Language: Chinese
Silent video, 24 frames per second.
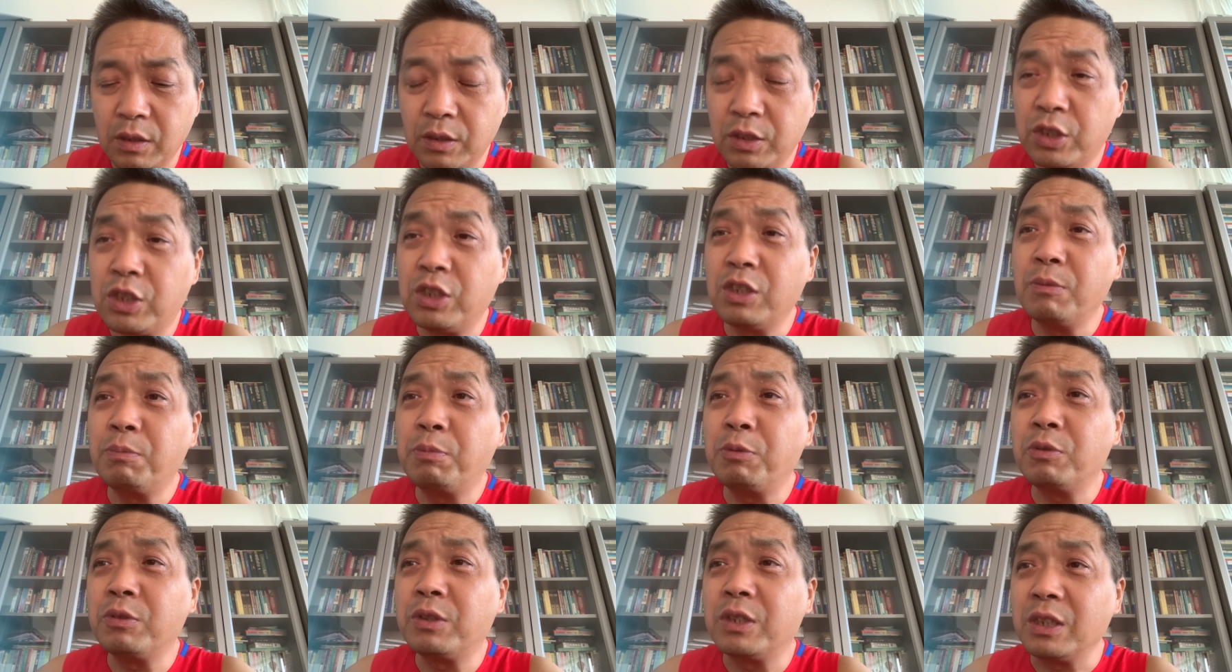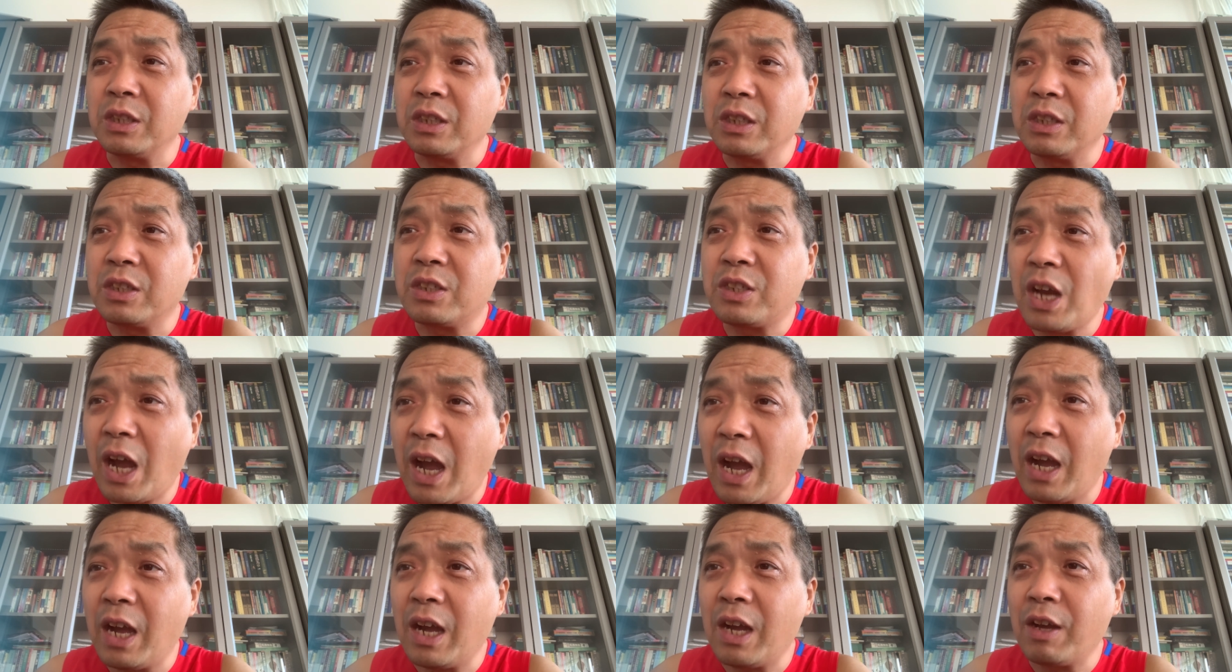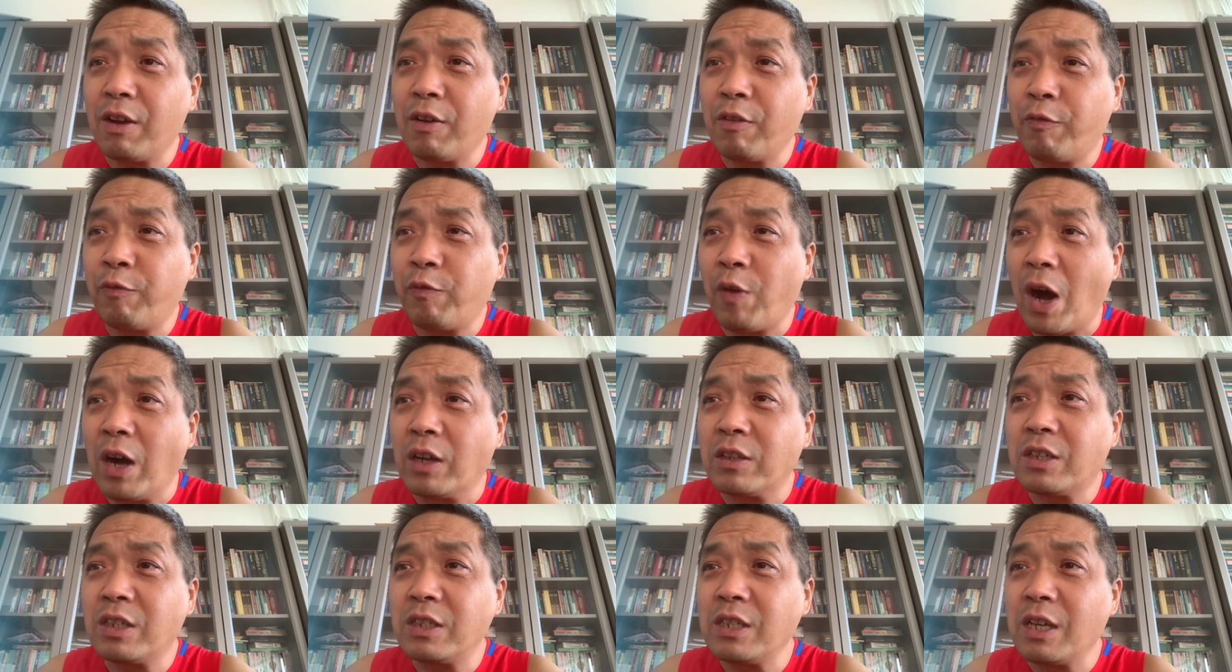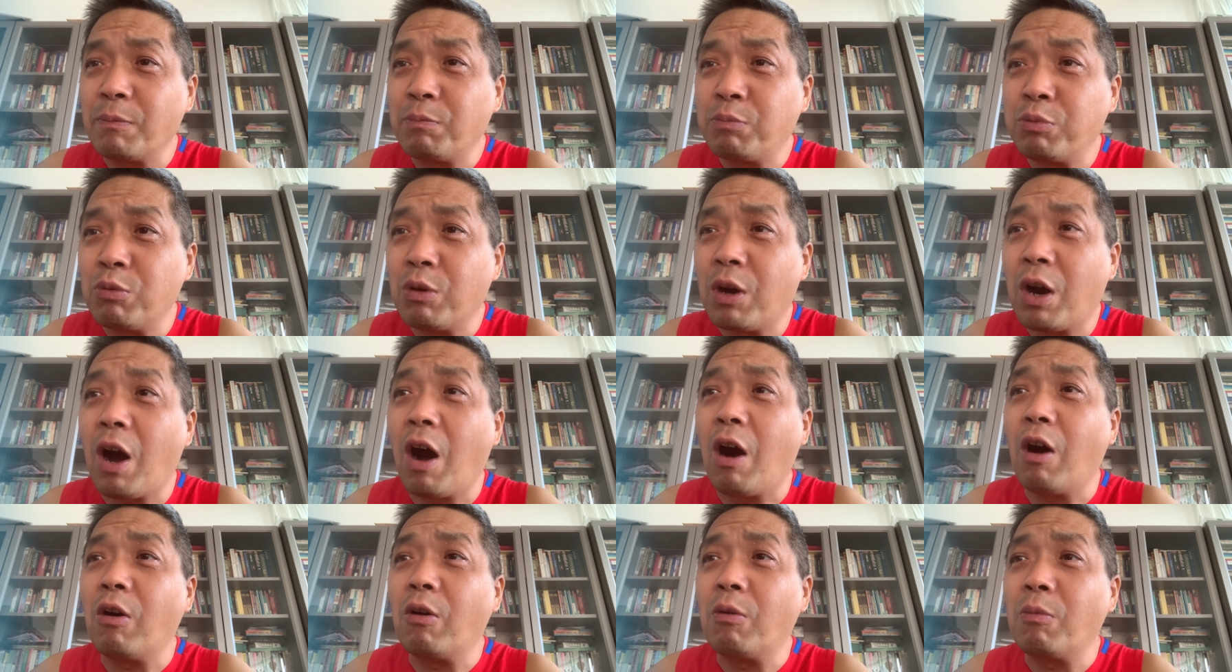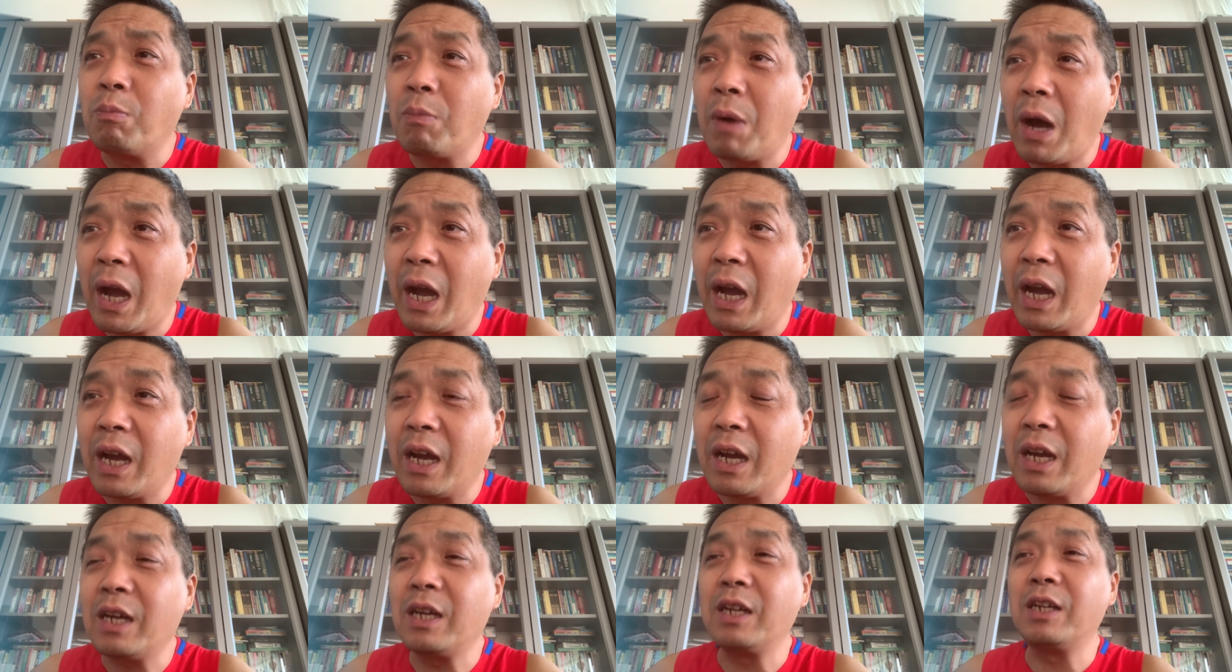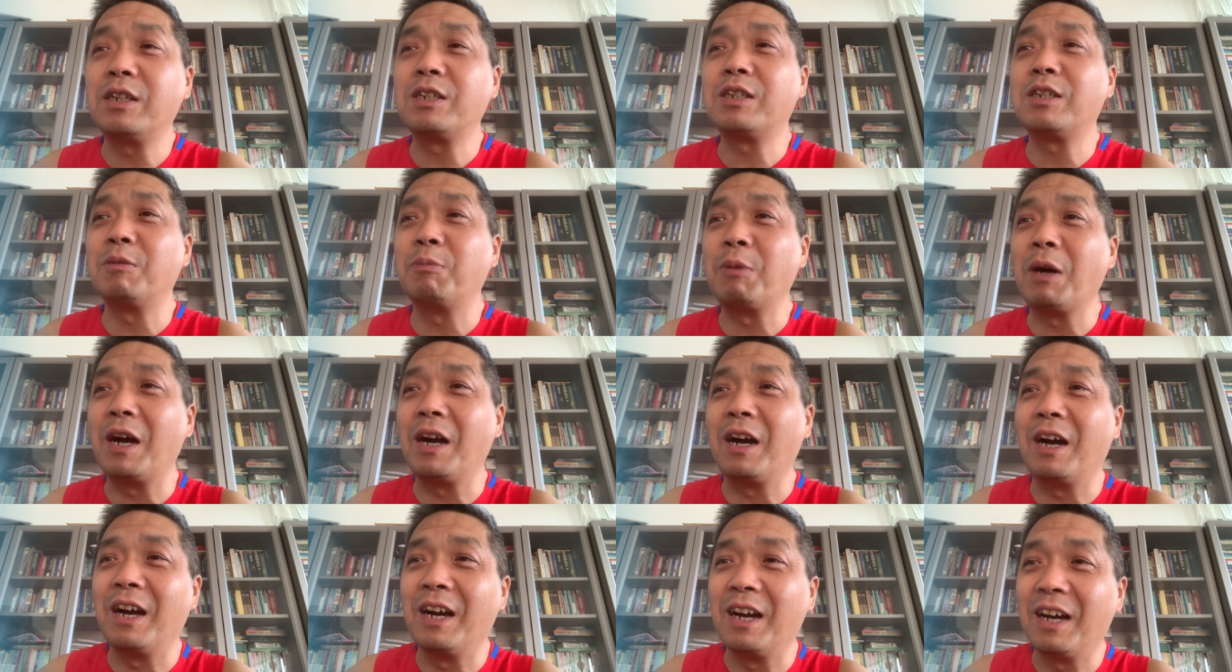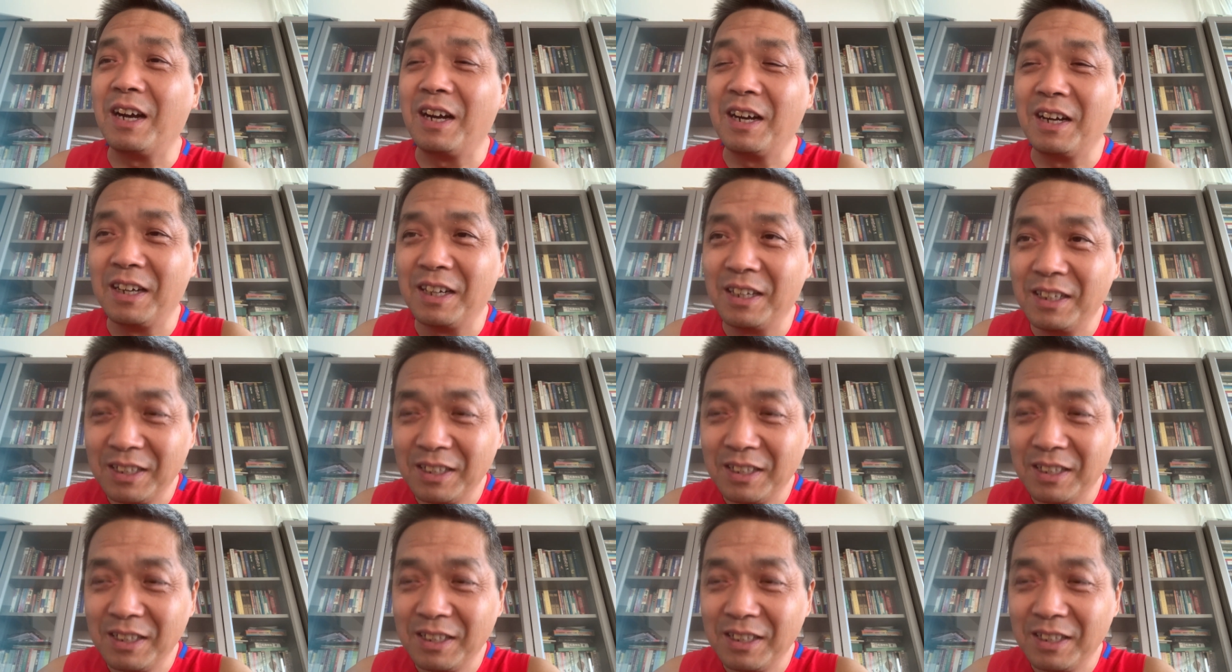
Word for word: 资不抵债，房子也不好卖，是吧？